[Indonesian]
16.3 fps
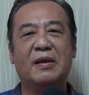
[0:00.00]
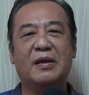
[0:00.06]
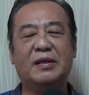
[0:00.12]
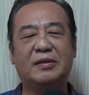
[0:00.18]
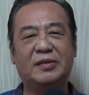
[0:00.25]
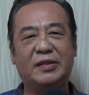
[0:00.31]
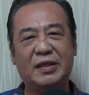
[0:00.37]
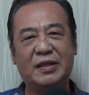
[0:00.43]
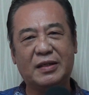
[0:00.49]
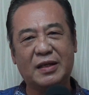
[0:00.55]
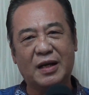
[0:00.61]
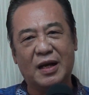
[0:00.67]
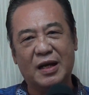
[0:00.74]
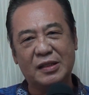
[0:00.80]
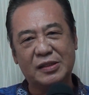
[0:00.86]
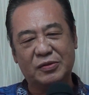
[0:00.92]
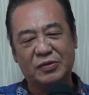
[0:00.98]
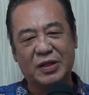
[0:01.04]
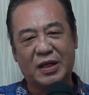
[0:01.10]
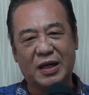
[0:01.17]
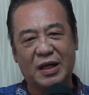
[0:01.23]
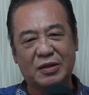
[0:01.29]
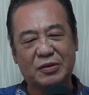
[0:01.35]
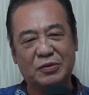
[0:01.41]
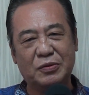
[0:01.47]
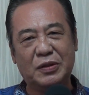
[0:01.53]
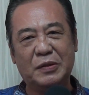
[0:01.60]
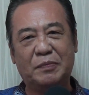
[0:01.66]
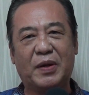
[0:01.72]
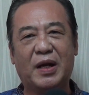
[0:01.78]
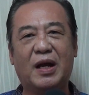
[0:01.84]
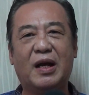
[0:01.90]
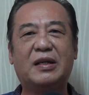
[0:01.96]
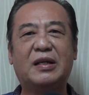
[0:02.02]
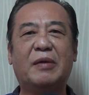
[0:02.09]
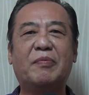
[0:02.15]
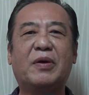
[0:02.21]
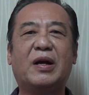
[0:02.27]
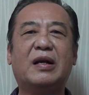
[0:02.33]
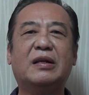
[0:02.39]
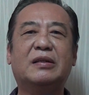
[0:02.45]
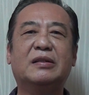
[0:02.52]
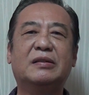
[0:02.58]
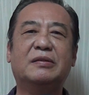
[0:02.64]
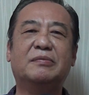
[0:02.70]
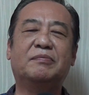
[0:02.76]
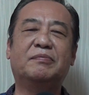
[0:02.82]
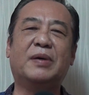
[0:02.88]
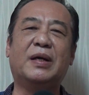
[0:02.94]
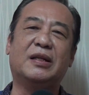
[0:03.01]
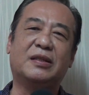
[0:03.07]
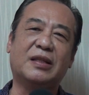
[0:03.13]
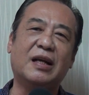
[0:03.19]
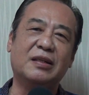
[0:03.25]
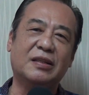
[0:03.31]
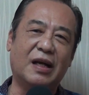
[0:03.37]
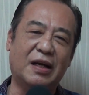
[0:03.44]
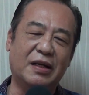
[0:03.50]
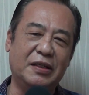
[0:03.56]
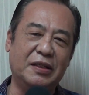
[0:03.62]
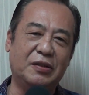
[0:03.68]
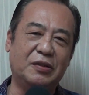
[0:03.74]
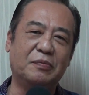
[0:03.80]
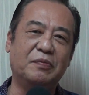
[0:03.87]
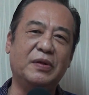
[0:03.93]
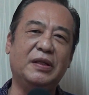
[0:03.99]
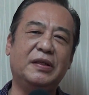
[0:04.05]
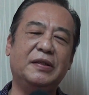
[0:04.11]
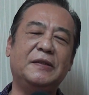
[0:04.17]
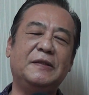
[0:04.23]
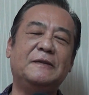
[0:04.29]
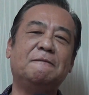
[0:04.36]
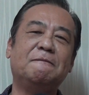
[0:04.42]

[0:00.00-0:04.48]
Ketika saudaraku diperhadapkan pada tantangan hidup ini,